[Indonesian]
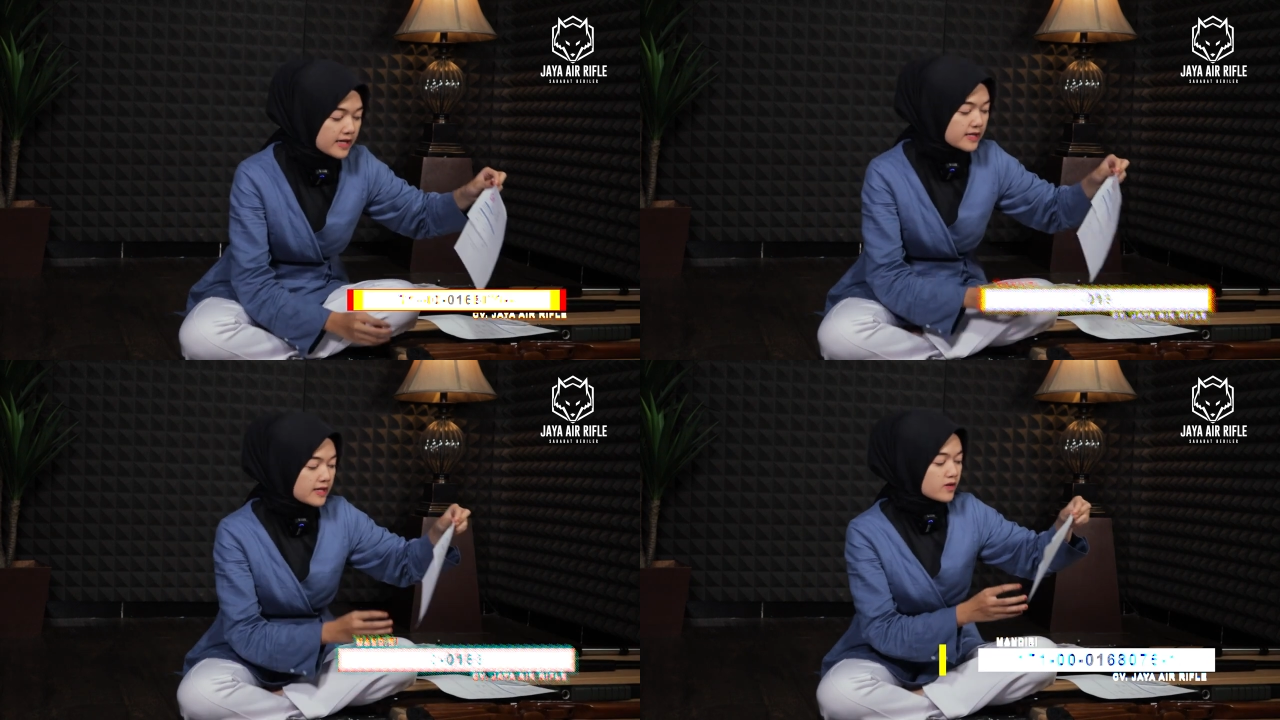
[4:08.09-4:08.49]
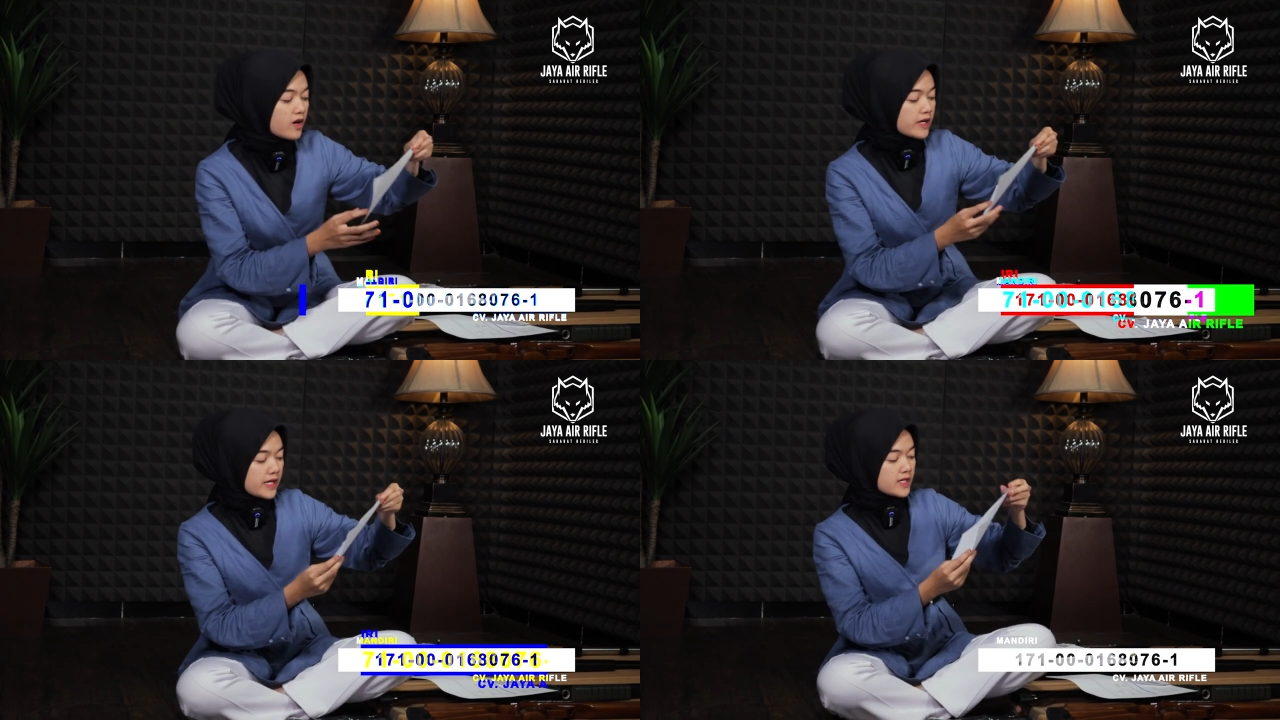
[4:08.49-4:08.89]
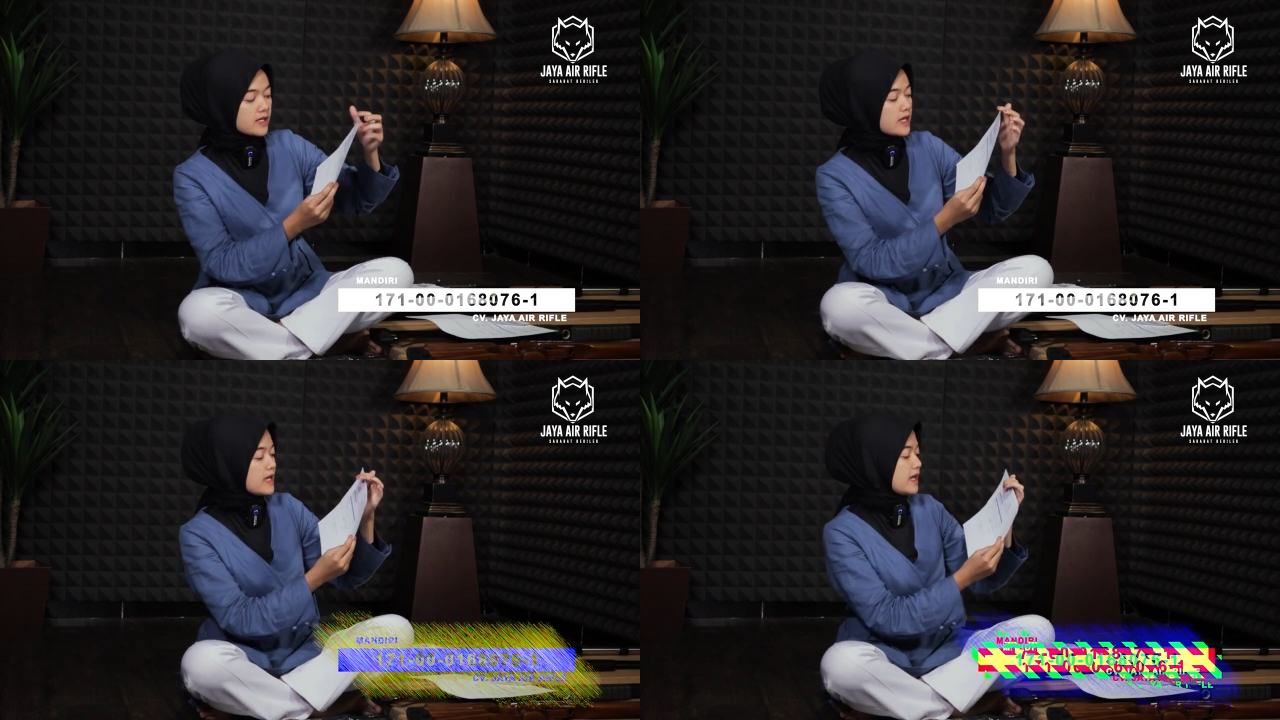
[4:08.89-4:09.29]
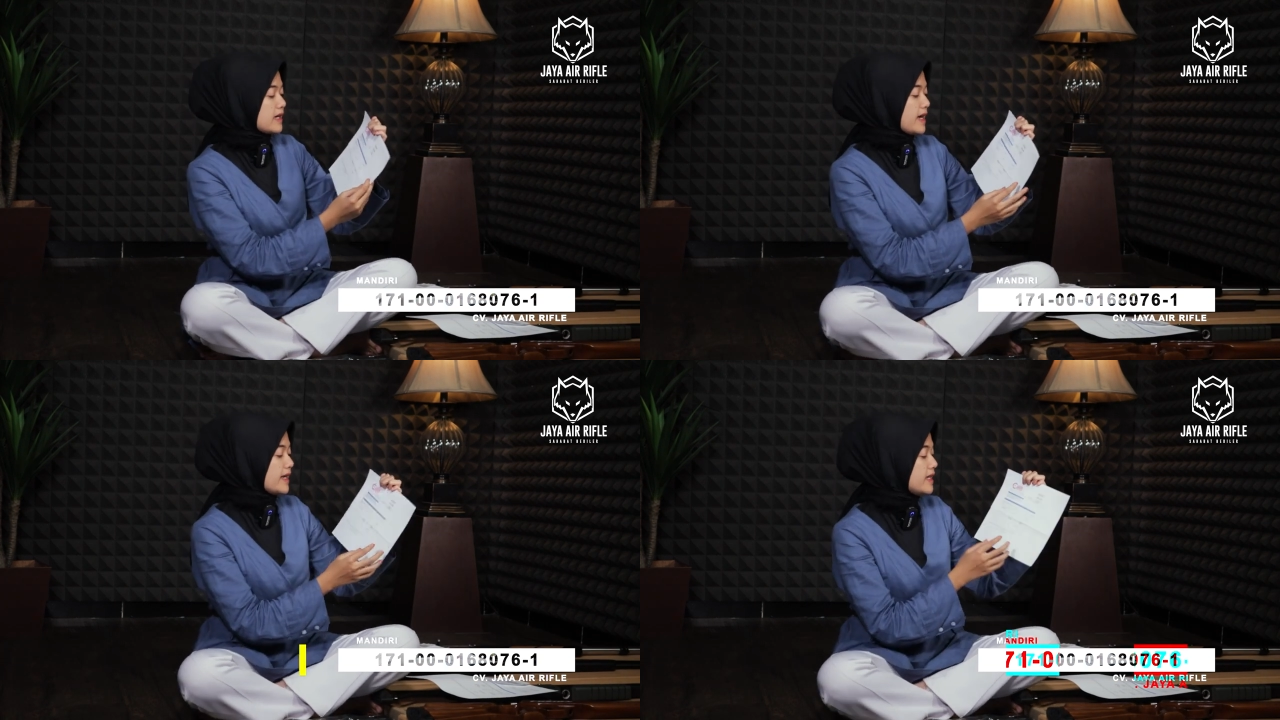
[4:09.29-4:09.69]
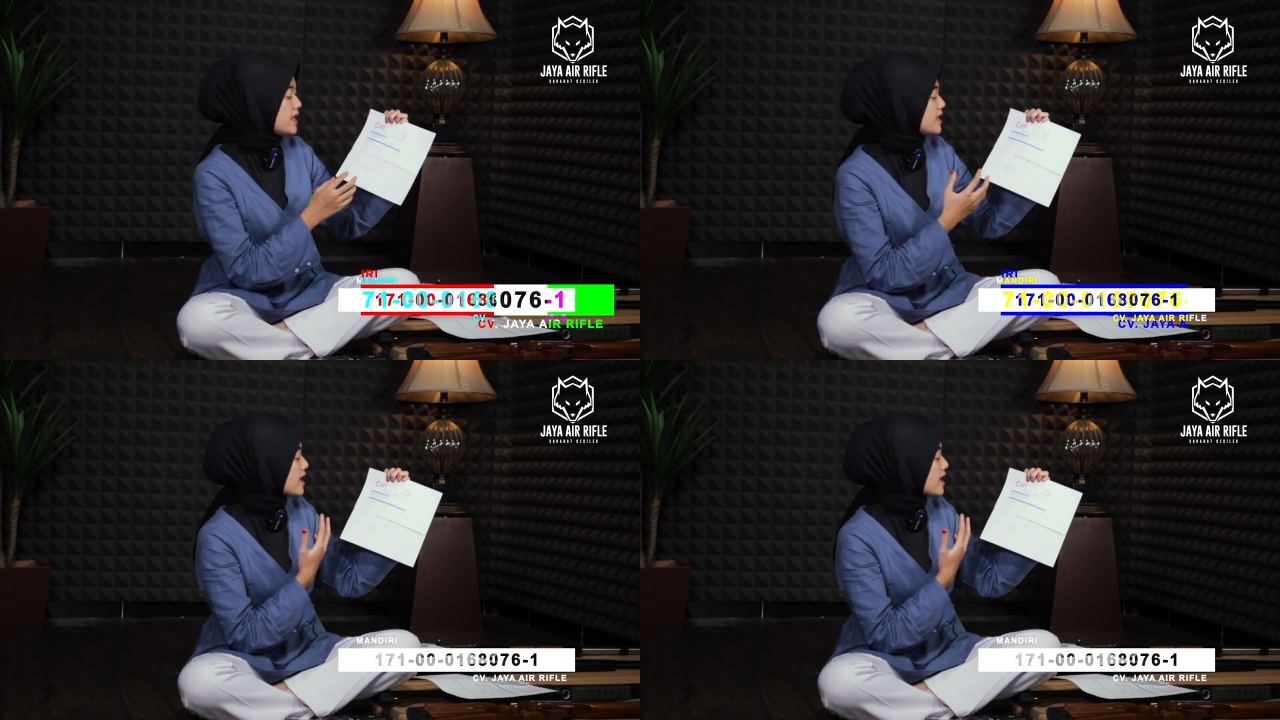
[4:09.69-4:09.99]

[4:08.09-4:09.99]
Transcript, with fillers: aksesoris nah ini